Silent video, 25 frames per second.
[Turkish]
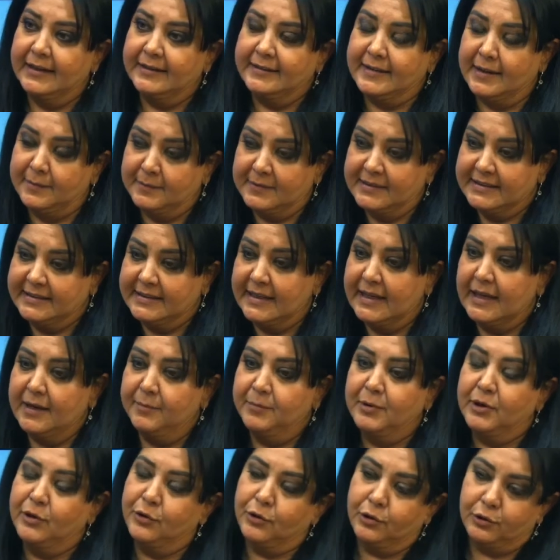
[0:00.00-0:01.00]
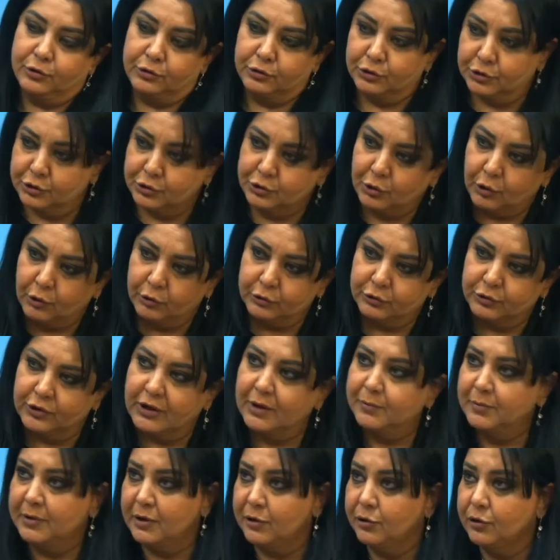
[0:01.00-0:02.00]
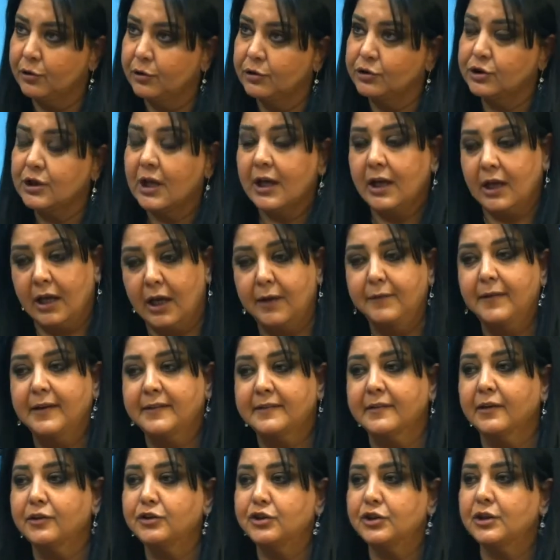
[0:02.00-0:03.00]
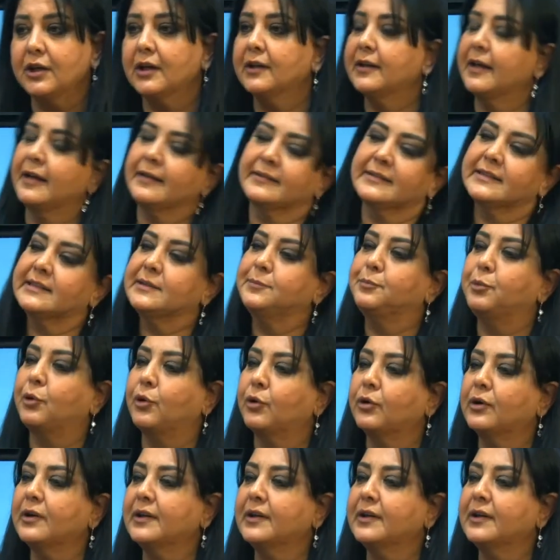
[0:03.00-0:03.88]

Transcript: temizleyebiliyoruz, doldurabiliyoruz. Evet açık alan Depresyon.